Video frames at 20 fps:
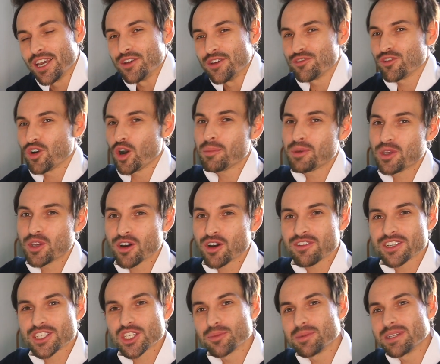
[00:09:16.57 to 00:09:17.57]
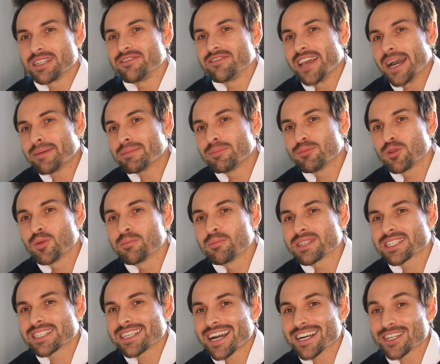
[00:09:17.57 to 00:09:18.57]
Ich freue mich auch, was er über die
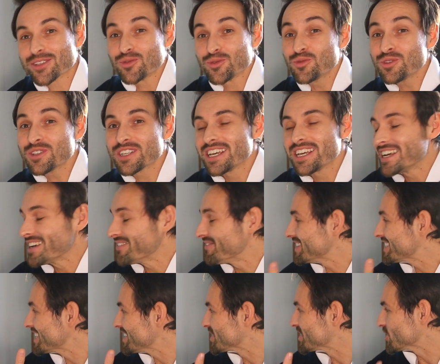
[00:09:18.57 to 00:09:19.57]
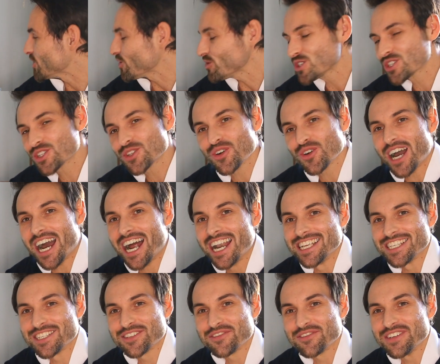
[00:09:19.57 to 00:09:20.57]
Wärmepumpe sagt und was er sonst noch
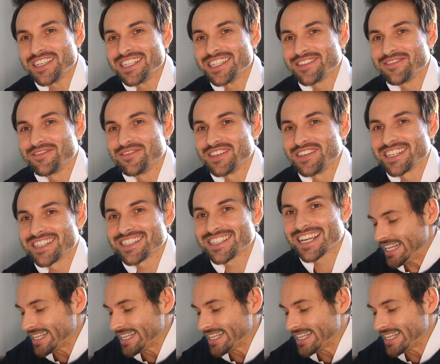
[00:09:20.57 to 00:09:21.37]
alles finden wird.